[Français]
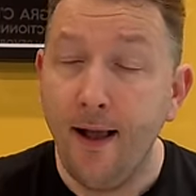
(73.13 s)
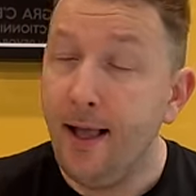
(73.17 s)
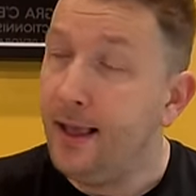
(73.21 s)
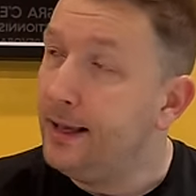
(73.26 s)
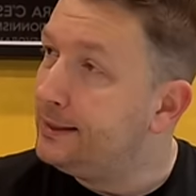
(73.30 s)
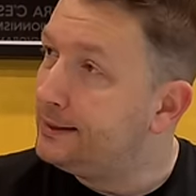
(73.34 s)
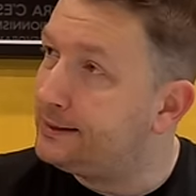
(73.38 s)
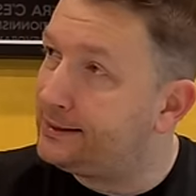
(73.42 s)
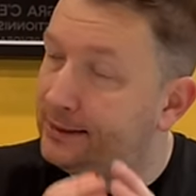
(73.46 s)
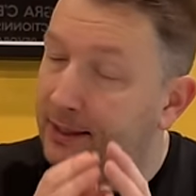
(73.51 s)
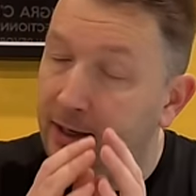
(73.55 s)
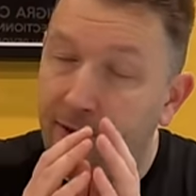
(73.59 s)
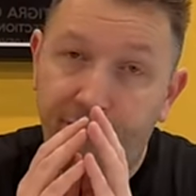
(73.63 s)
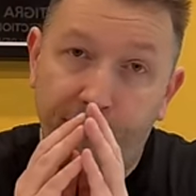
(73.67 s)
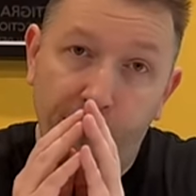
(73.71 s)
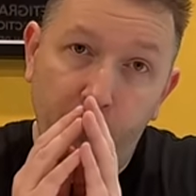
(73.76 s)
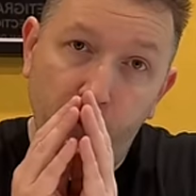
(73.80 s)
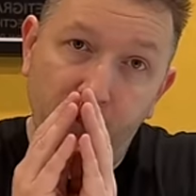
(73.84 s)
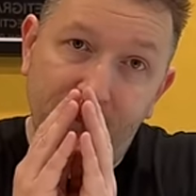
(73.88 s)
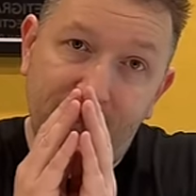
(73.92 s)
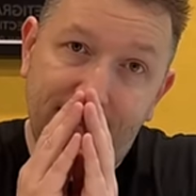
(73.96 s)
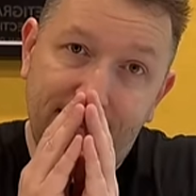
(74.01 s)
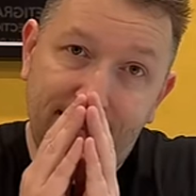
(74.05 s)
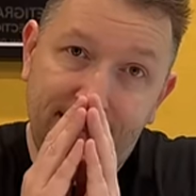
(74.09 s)
Si vous
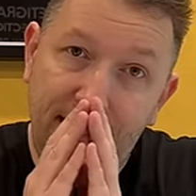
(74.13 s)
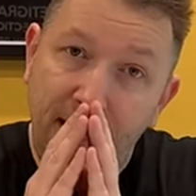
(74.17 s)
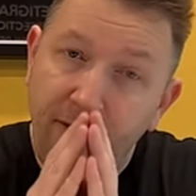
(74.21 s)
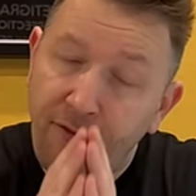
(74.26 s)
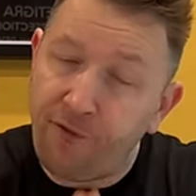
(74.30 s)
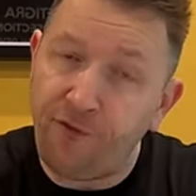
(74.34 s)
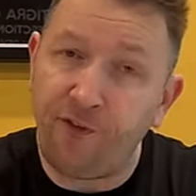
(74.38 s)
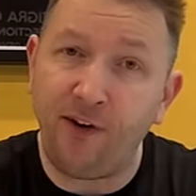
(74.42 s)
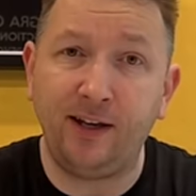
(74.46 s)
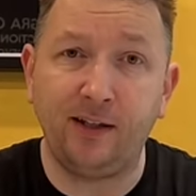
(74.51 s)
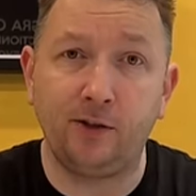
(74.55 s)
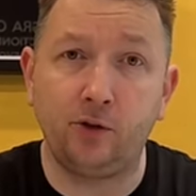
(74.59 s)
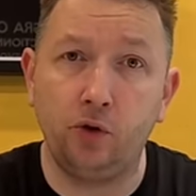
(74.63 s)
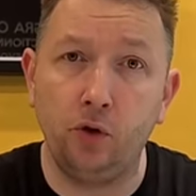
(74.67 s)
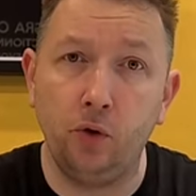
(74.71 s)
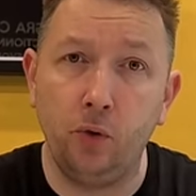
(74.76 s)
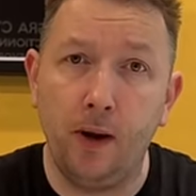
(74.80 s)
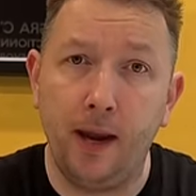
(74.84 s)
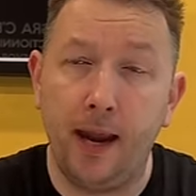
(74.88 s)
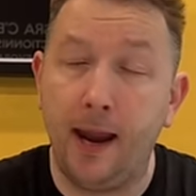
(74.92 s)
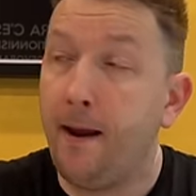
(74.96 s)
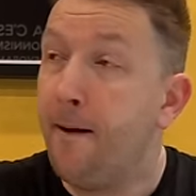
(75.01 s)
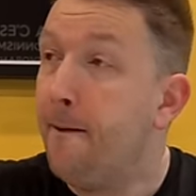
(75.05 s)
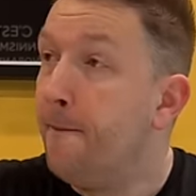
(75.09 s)

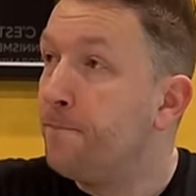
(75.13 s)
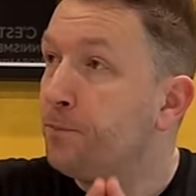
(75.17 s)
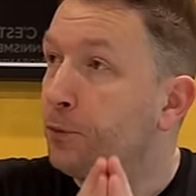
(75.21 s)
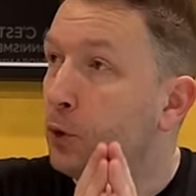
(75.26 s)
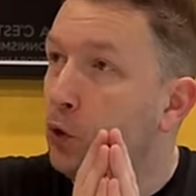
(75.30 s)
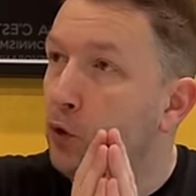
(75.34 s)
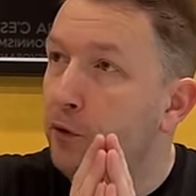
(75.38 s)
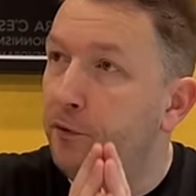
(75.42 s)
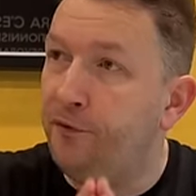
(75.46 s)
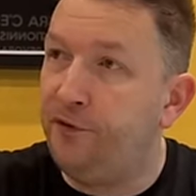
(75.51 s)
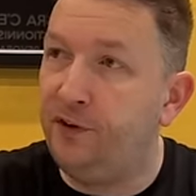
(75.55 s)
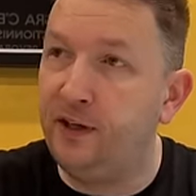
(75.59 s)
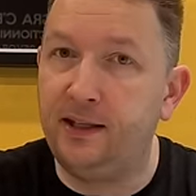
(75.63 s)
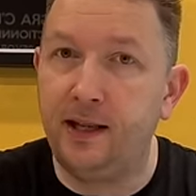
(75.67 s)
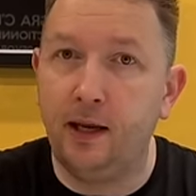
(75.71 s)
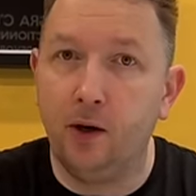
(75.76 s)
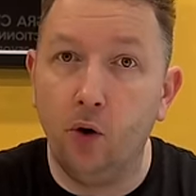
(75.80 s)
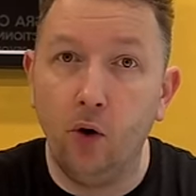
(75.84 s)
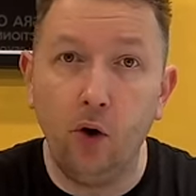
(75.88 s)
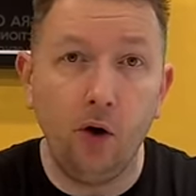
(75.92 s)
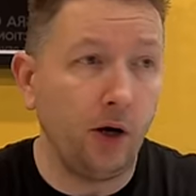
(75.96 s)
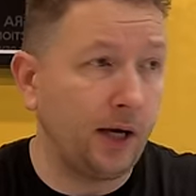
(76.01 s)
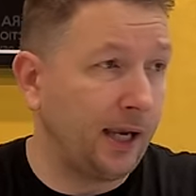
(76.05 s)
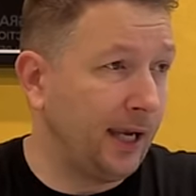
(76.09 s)
effectuez une
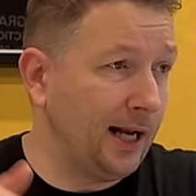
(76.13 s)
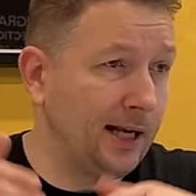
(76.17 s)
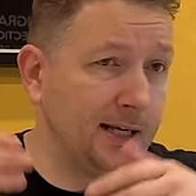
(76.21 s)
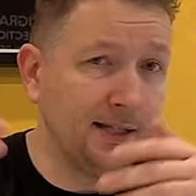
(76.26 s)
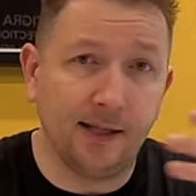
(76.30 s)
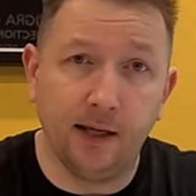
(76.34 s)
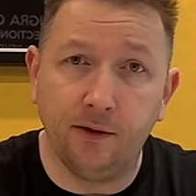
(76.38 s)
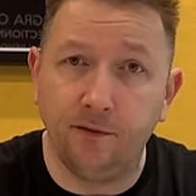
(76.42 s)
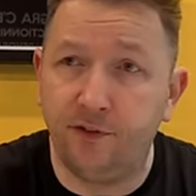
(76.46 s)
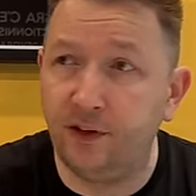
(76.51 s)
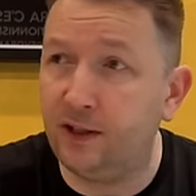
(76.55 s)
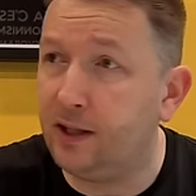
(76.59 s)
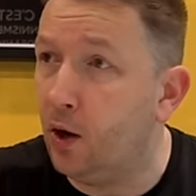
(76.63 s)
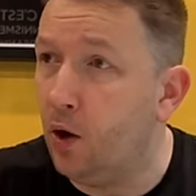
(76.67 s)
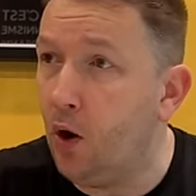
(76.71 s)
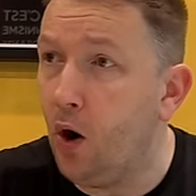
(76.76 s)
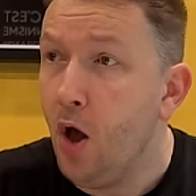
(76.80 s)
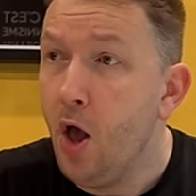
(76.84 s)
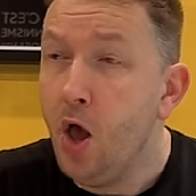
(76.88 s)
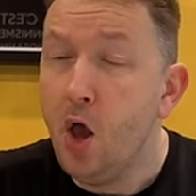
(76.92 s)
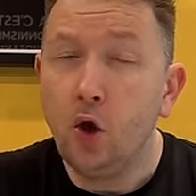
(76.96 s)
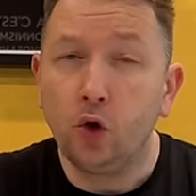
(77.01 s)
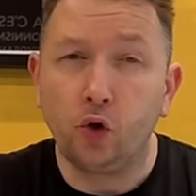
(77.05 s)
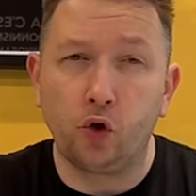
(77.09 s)
vidéo, réaliser une vidéo,
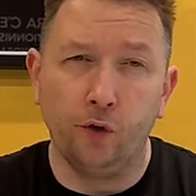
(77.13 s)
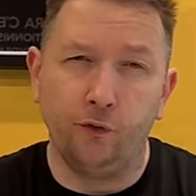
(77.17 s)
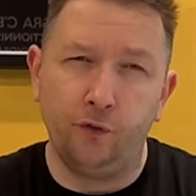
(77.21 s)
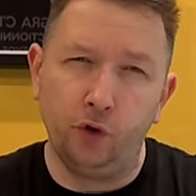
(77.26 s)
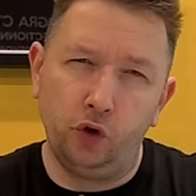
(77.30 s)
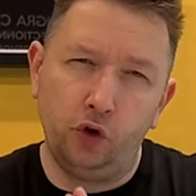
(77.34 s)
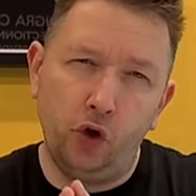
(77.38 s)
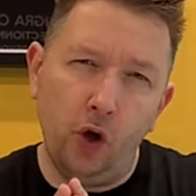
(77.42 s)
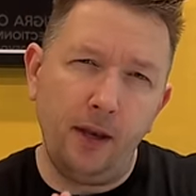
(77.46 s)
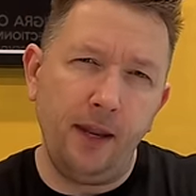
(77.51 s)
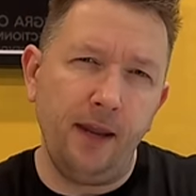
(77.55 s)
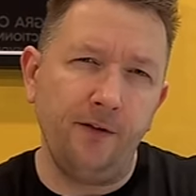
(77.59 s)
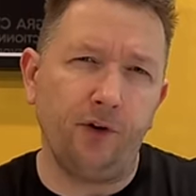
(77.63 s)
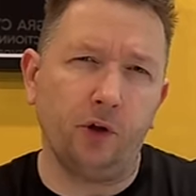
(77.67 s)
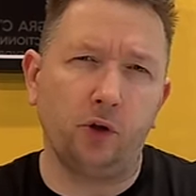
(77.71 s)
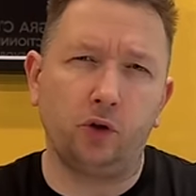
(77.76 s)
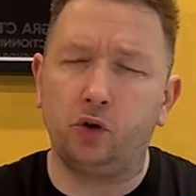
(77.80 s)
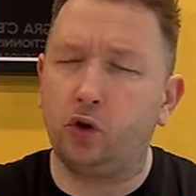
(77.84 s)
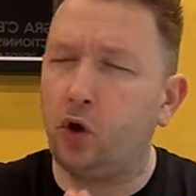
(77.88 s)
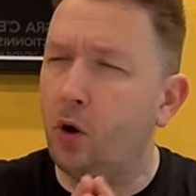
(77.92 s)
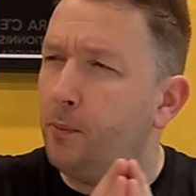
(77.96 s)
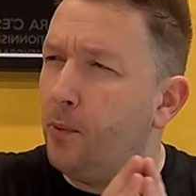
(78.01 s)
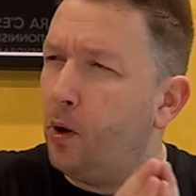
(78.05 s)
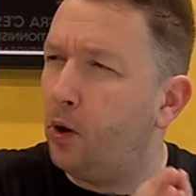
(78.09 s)
que vous donnez votre
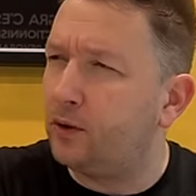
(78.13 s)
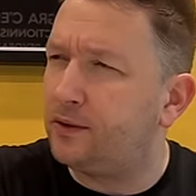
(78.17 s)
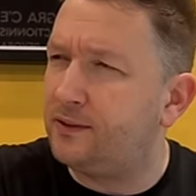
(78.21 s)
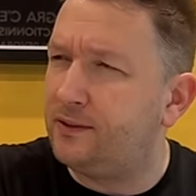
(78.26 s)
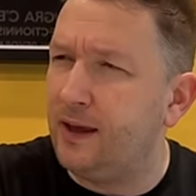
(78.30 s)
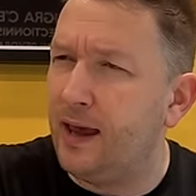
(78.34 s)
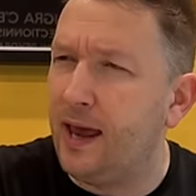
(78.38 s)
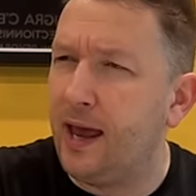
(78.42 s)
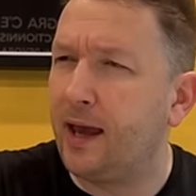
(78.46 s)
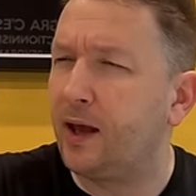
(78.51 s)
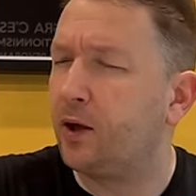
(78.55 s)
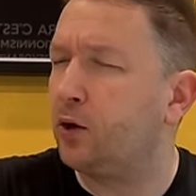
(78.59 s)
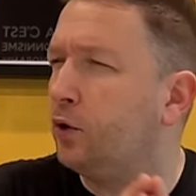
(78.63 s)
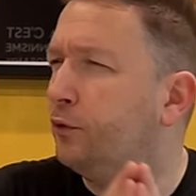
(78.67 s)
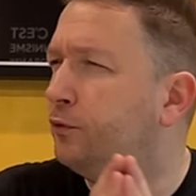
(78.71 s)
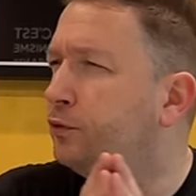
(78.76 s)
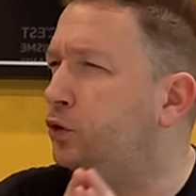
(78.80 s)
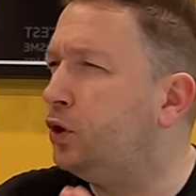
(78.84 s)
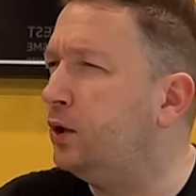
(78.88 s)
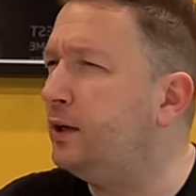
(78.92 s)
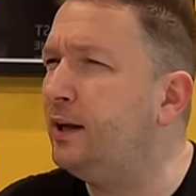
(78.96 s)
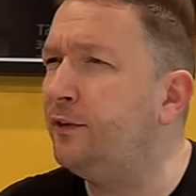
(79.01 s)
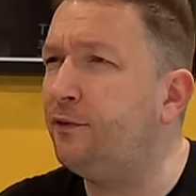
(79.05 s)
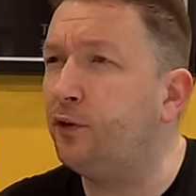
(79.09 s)
commentaire, que vous
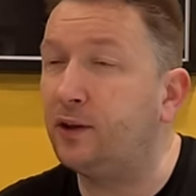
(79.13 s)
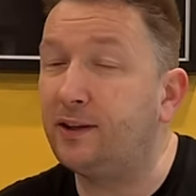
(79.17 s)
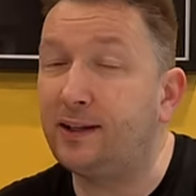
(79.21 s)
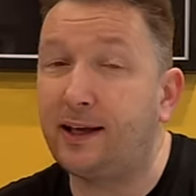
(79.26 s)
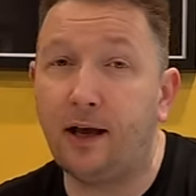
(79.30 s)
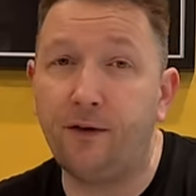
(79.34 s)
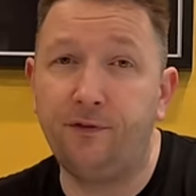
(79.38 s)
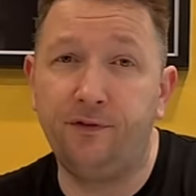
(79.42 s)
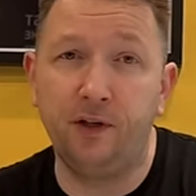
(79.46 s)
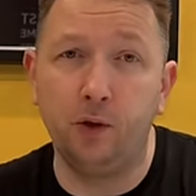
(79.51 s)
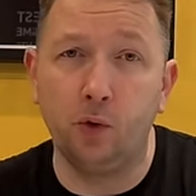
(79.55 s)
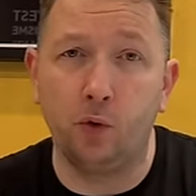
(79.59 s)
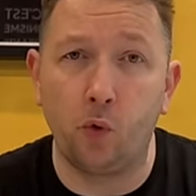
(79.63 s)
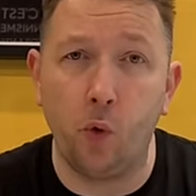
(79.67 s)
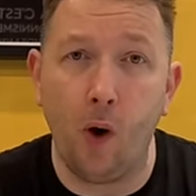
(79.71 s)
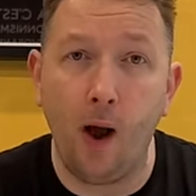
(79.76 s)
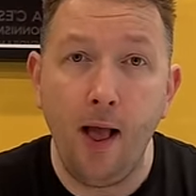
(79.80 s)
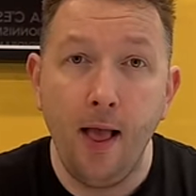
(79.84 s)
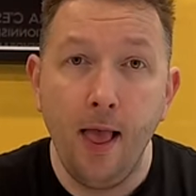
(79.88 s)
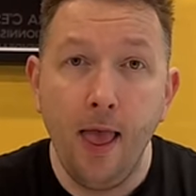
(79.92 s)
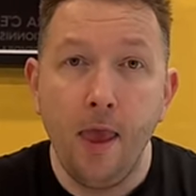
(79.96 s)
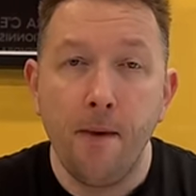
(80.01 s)
donnez votre avis ou quoi,